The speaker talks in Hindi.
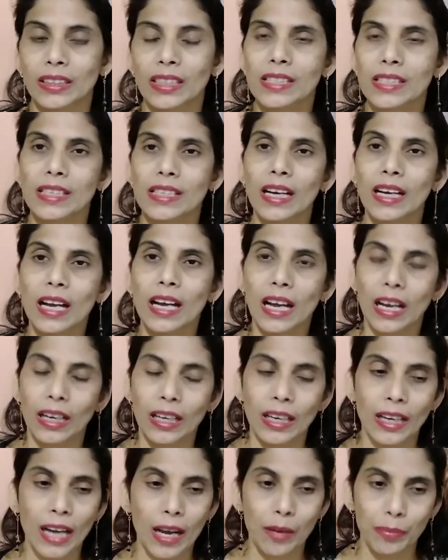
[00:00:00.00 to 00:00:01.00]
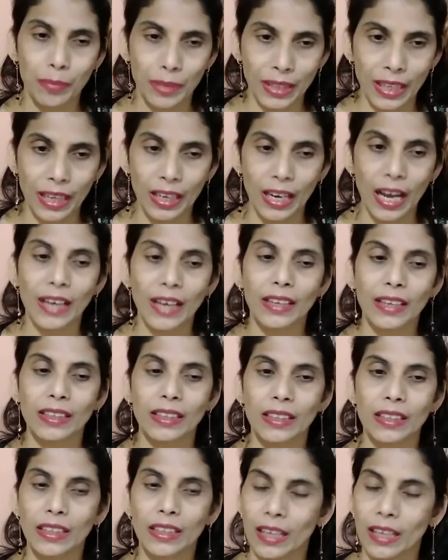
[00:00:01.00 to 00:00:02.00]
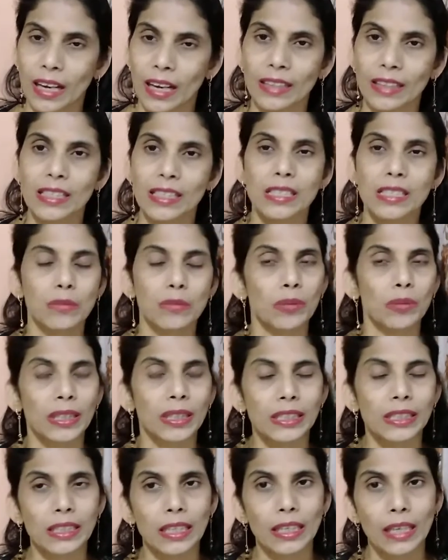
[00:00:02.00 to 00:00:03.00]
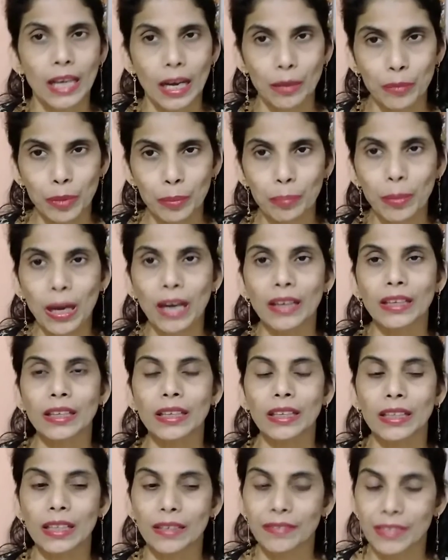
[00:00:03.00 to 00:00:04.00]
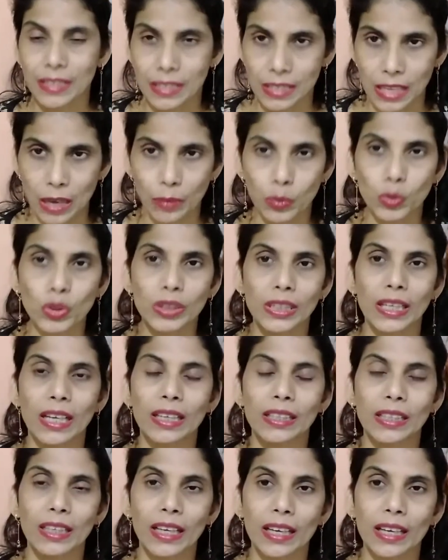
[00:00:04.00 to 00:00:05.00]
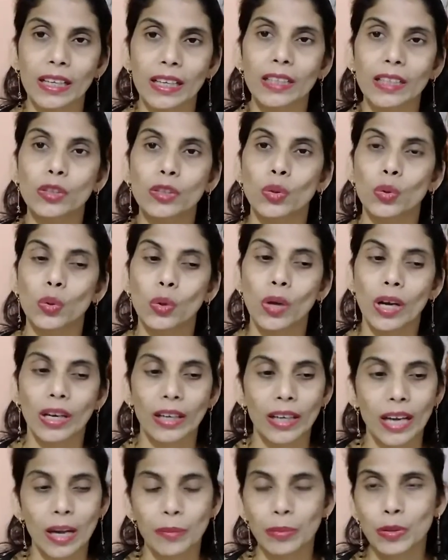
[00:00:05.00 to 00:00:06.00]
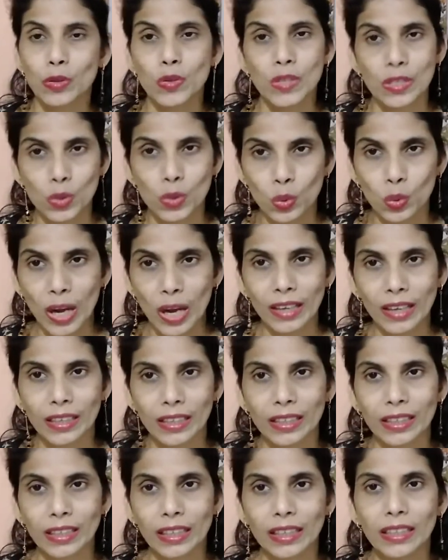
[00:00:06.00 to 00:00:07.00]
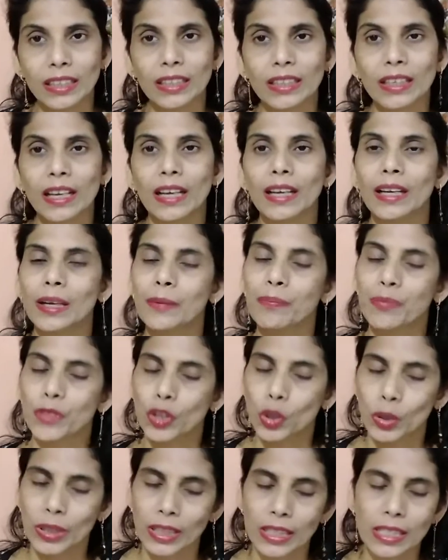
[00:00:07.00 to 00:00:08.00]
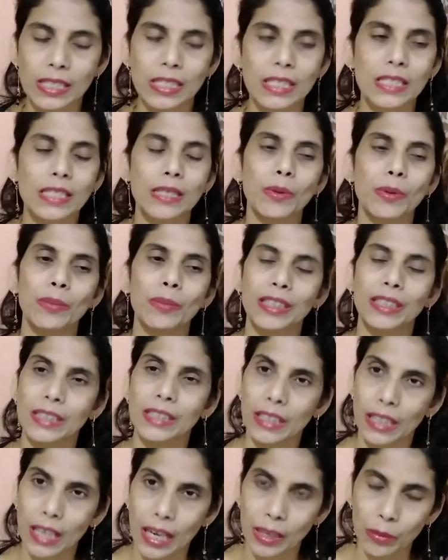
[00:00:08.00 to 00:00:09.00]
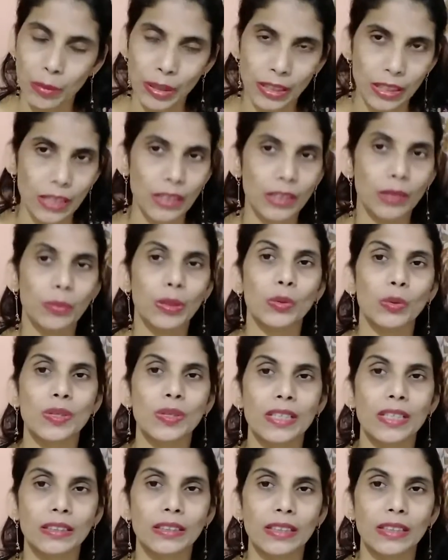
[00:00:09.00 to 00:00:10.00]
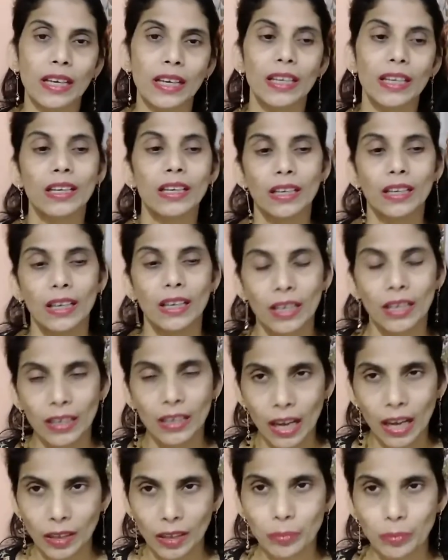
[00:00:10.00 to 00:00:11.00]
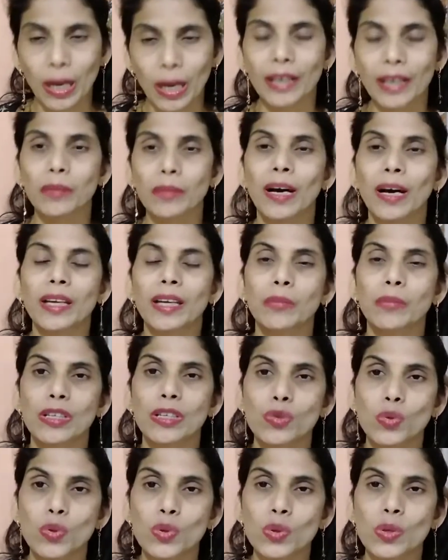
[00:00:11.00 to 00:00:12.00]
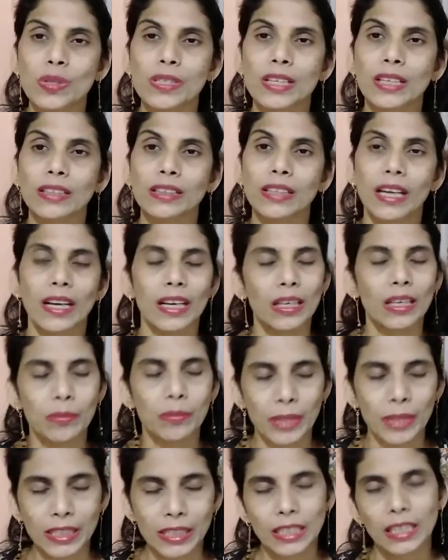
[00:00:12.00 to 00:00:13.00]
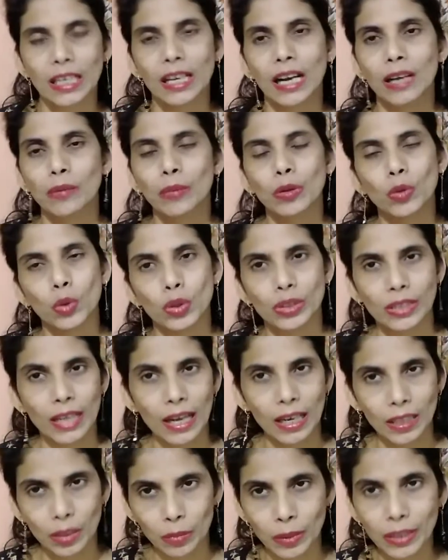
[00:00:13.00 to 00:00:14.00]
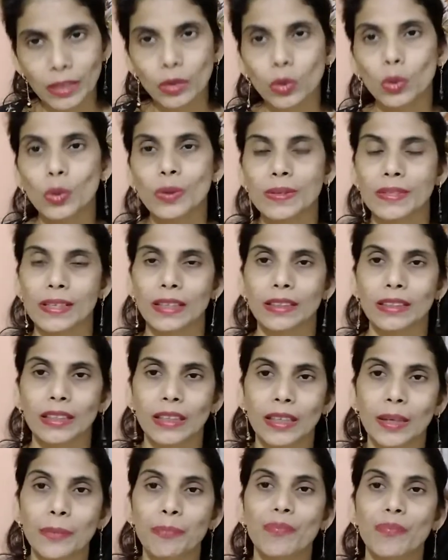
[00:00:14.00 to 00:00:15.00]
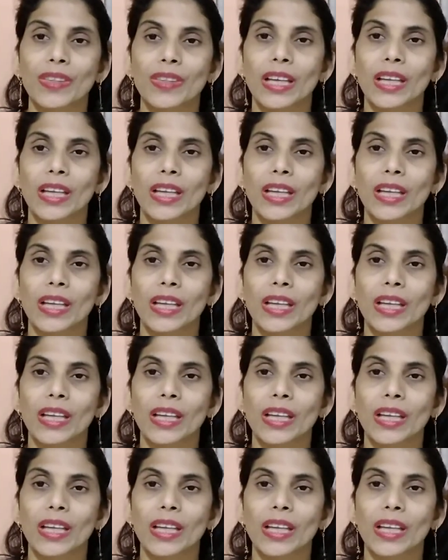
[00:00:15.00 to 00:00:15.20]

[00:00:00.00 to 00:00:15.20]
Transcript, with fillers: तीसरा अगर आप नहला रहे हैं नहलाते समय बच्चे के कान में पानी या फिर साबुन चला गया है तो अगर आपने उसे सूखा करके नहीं लिया है तो इससे भी बच्चे के कान में दर्द भी हो सकता है कान भारी भारी महसूस हो सकता है बच्चे के कान में खुजलाहट भी हो सकती है